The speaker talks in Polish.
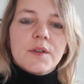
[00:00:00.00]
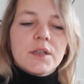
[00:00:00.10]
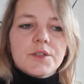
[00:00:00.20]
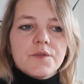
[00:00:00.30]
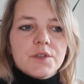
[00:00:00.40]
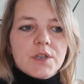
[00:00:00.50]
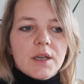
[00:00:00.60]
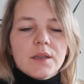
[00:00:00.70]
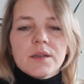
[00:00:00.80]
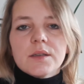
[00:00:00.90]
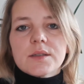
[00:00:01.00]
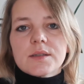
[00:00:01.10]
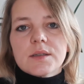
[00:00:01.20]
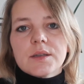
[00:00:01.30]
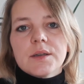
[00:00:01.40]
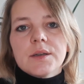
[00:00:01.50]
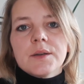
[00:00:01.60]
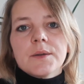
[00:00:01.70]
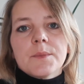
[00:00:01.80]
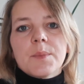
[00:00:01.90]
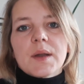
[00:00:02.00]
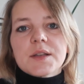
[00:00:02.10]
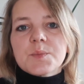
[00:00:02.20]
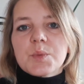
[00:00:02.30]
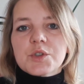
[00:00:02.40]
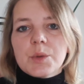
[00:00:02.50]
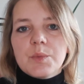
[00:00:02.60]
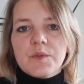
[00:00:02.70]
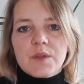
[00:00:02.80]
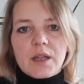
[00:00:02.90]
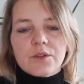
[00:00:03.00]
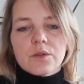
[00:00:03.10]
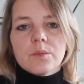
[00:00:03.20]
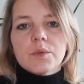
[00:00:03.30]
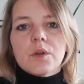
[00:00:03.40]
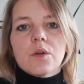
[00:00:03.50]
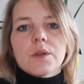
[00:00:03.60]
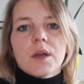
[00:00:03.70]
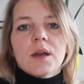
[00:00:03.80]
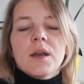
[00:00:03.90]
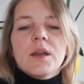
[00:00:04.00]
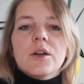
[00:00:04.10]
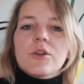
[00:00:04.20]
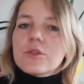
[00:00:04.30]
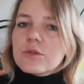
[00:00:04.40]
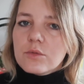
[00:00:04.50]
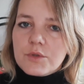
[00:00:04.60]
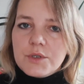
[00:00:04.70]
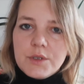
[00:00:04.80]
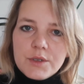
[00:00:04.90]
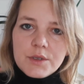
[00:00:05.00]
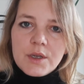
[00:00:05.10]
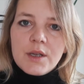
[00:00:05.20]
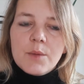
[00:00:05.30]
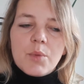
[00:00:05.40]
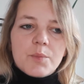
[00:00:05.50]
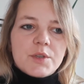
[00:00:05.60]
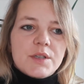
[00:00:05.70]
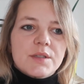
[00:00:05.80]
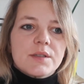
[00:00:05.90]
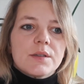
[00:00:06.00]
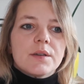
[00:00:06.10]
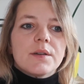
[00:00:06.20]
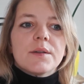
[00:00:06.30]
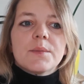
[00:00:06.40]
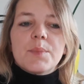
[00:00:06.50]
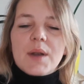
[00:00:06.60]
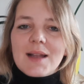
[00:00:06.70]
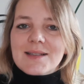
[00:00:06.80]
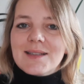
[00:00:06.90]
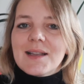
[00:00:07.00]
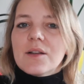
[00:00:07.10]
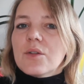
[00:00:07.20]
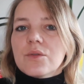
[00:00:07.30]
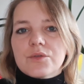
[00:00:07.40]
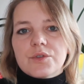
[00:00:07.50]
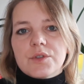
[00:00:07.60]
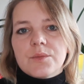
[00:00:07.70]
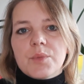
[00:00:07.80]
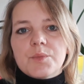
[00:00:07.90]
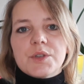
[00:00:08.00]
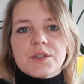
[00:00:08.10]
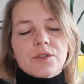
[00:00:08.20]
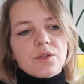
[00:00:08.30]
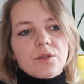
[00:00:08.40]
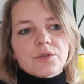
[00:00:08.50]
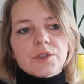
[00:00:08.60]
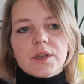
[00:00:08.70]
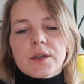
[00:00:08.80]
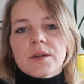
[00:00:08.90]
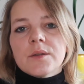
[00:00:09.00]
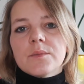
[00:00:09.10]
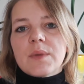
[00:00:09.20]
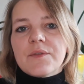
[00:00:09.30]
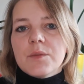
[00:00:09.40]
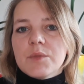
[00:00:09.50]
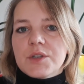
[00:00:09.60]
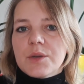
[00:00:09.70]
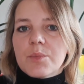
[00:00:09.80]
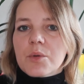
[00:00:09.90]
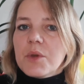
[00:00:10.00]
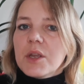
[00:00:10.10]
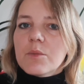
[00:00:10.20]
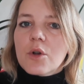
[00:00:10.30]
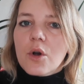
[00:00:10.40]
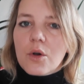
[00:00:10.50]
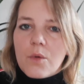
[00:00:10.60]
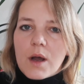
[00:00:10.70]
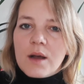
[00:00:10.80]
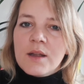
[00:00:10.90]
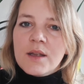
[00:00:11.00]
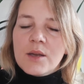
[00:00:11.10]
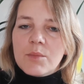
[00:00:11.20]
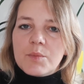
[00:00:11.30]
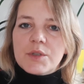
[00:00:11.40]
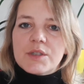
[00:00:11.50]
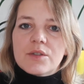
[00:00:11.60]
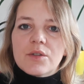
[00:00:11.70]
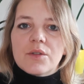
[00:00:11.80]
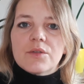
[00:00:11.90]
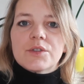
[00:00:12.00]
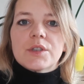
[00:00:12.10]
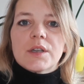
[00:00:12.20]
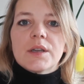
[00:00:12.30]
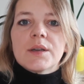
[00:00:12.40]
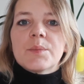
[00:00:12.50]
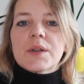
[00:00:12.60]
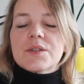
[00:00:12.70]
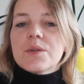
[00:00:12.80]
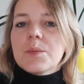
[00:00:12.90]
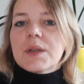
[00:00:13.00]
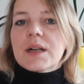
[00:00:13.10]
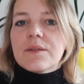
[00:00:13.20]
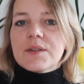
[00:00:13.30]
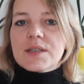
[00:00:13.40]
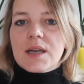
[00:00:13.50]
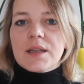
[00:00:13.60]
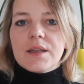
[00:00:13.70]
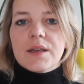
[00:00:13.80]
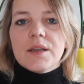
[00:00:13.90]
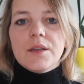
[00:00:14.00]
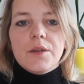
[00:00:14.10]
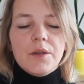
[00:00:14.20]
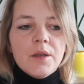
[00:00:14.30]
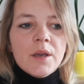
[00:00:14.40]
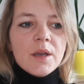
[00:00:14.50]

wiele ćwiczeń, jest e, parę sposobów na to, by konia rozluźnić poprzez pracę na ląży, poprzez to, że bawimy się promieniem koła, poprzez to, że pracujemy na kawecanie i